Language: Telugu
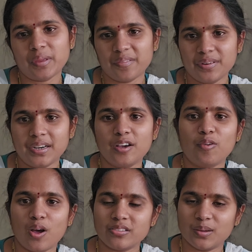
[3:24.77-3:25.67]
ఎవ్రీడే
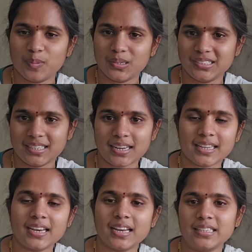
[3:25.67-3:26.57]
వ్లాగ్స్ అప్లోడ్
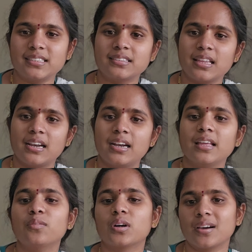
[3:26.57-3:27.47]
చేయడానికి ట్రై
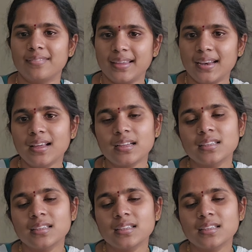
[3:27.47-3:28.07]
చేస్తానండి ఒకవేళ